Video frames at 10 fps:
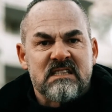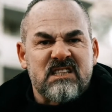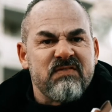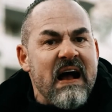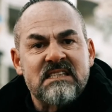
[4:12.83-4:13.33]

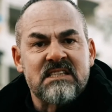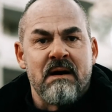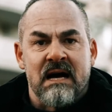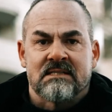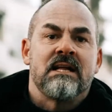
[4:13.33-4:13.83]

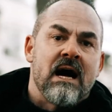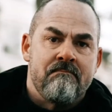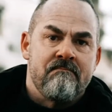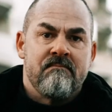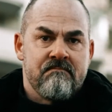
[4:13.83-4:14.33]

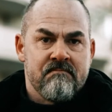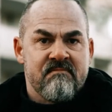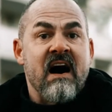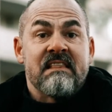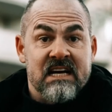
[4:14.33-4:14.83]
Zwangsmaßnahmen
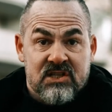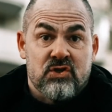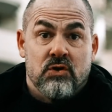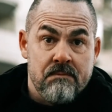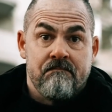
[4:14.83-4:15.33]
waren das
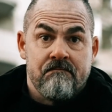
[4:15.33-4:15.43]
schon.